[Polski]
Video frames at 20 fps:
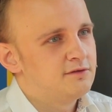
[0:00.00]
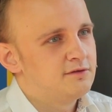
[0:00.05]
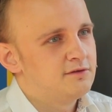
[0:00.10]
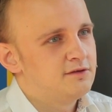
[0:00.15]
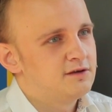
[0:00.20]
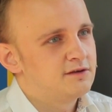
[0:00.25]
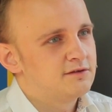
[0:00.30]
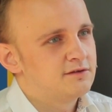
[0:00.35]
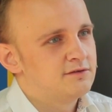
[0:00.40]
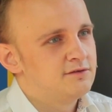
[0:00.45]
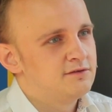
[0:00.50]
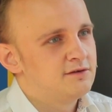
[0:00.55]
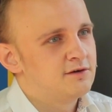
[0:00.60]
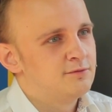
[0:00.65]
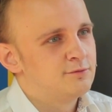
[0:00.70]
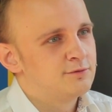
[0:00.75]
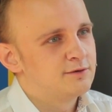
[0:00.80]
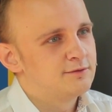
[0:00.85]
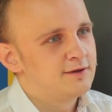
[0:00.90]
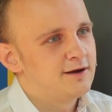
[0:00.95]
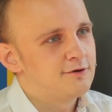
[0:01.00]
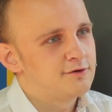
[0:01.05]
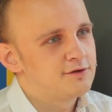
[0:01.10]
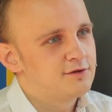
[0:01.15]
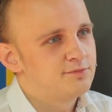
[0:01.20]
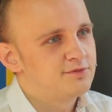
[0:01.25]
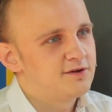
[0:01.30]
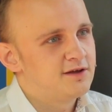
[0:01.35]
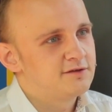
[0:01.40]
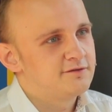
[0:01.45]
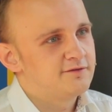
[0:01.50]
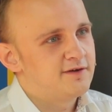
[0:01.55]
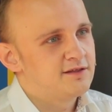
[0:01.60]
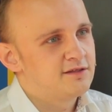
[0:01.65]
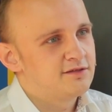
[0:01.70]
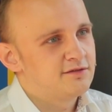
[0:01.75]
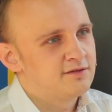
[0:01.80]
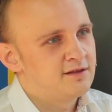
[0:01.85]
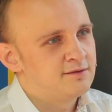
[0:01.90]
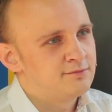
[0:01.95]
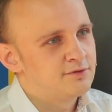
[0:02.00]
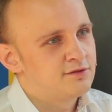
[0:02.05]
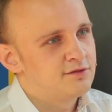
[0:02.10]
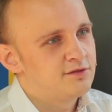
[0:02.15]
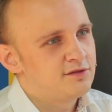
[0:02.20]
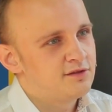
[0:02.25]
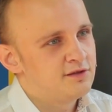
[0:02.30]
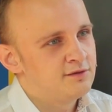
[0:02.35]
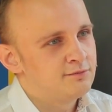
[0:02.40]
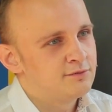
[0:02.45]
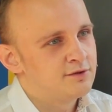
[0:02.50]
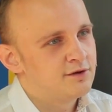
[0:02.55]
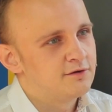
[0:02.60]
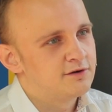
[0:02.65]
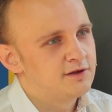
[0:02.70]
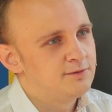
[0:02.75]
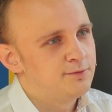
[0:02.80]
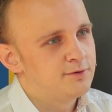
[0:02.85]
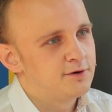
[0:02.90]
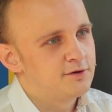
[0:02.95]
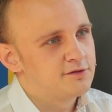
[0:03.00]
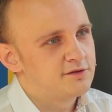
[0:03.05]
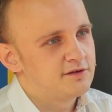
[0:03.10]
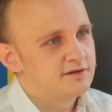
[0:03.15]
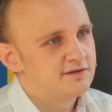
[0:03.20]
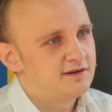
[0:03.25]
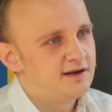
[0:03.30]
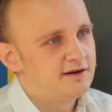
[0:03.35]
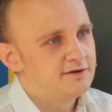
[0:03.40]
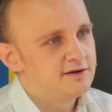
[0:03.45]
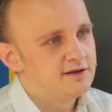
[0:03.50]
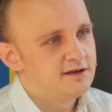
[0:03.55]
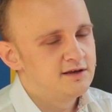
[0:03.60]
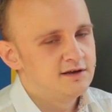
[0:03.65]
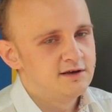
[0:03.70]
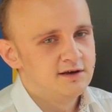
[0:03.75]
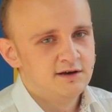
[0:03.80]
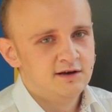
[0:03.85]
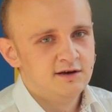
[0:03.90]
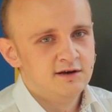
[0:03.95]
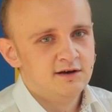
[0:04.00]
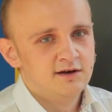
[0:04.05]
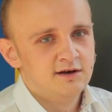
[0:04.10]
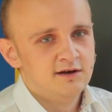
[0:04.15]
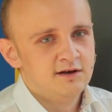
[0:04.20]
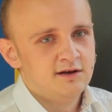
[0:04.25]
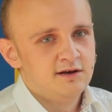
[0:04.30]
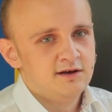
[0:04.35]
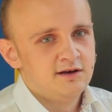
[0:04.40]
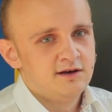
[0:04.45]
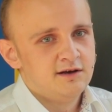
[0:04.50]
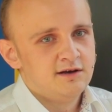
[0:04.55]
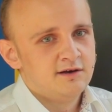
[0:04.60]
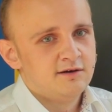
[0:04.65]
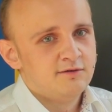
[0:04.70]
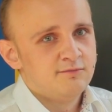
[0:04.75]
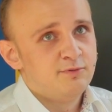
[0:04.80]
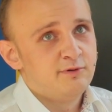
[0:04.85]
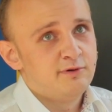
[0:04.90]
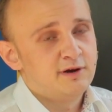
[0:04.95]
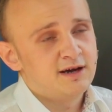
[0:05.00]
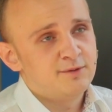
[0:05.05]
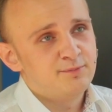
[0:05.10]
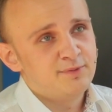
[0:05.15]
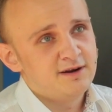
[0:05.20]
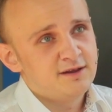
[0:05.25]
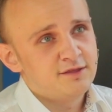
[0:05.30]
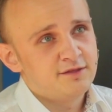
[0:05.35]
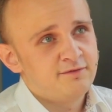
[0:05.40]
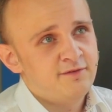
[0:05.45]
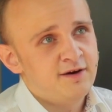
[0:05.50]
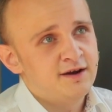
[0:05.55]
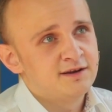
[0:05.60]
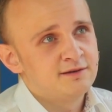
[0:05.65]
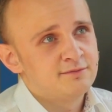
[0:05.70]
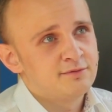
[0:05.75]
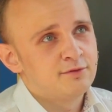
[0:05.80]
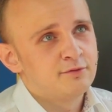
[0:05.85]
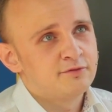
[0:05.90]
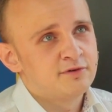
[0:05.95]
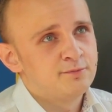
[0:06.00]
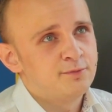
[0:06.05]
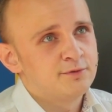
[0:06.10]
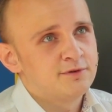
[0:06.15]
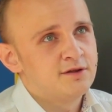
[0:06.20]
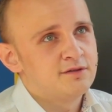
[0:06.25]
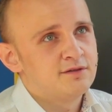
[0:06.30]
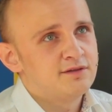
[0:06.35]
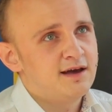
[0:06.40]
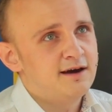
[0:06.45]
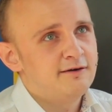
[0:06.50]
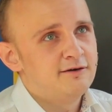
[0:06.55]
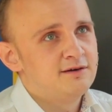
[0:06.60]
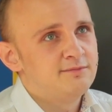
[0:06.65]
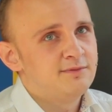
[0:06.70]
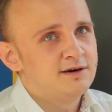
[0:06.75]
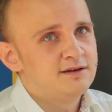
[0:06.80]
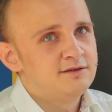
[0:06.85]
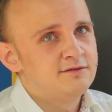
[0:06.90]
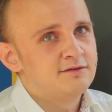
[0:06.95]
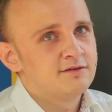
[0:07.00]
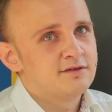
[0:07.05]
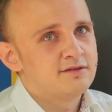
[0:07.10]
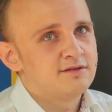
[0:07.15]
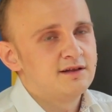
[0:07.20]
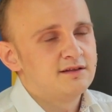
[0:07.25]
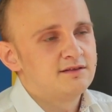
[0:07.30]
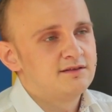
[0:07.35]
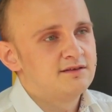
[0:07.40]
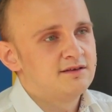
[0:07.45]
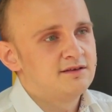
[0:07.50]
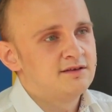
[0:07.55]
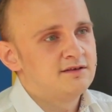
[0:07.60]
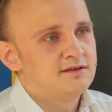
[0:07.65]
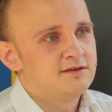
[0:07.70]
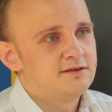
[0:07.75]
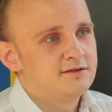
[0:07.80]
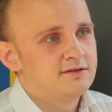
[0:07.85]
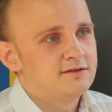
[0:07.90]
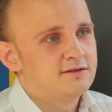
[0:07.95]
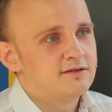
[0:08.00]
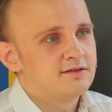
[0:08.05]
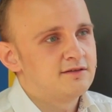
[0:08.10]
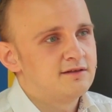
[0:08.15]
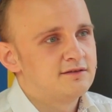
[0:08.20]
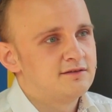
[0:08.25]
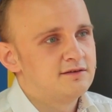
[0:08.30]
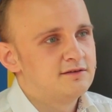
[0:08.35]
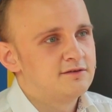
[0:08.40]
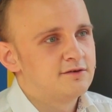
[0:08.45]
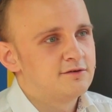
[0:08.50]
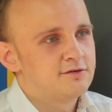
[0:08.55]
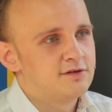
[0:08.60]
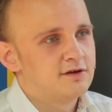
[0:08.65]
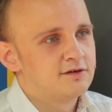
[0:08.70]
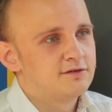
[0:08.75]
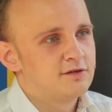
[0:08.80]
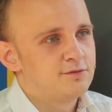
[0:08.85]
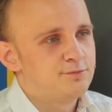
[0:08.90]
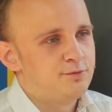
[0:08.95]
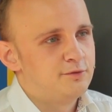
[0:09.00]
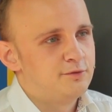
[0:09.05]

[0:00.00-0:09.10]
Nikt, nikomu nie udało się przetrwać, tam gdzieś się im drogi porozjeżdżały. Były kapele z fajnym, z dużym potencjałem, ale no niestety, niestety to się gdzieś